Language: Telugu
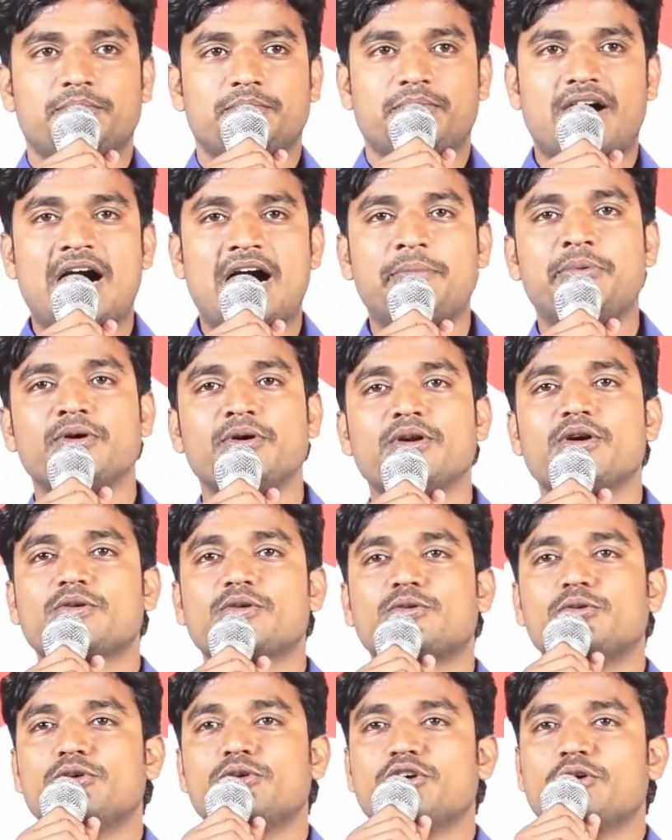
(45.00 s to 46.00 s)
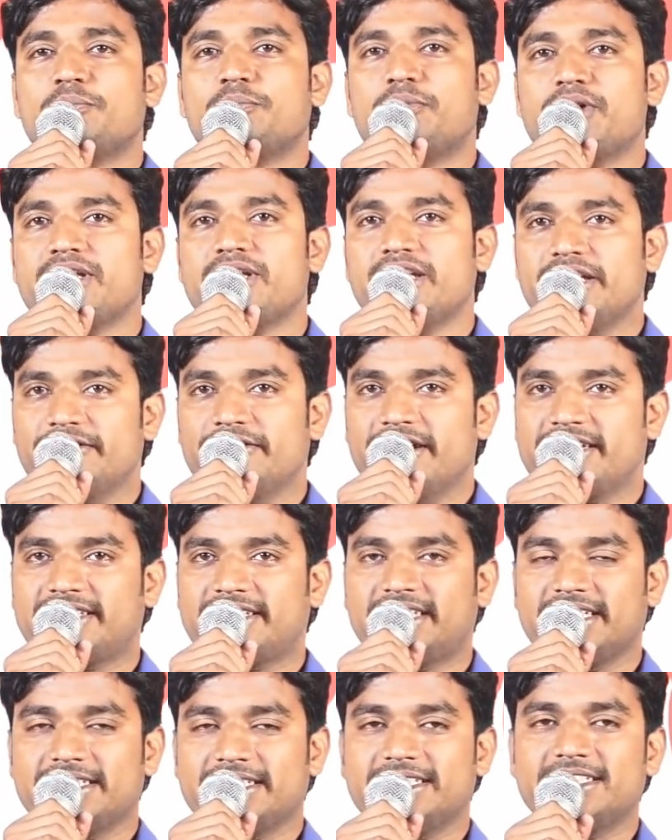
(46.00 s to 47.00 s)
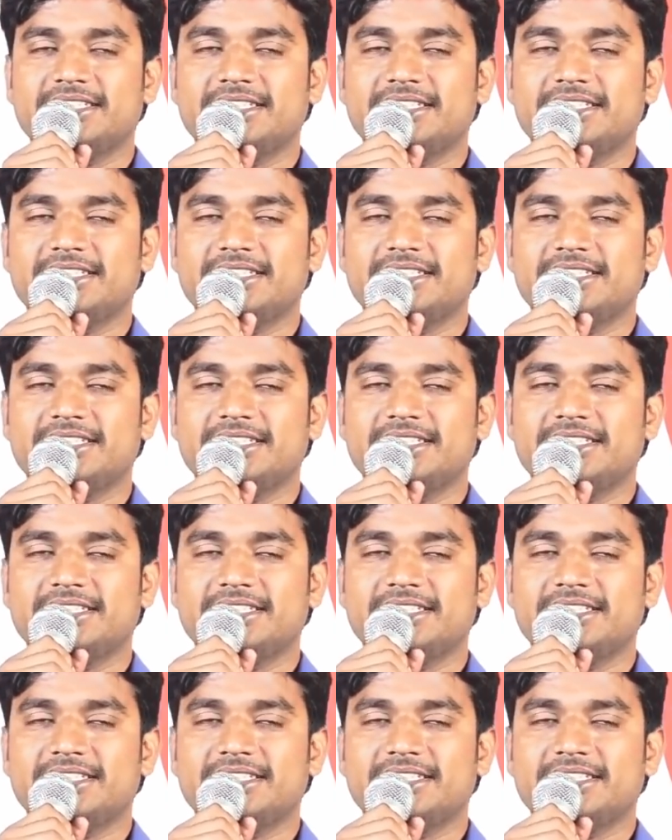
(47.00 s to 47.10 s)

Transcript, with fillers: పాపంలో కూరుకుపోయిన ఈ వ్యక్తి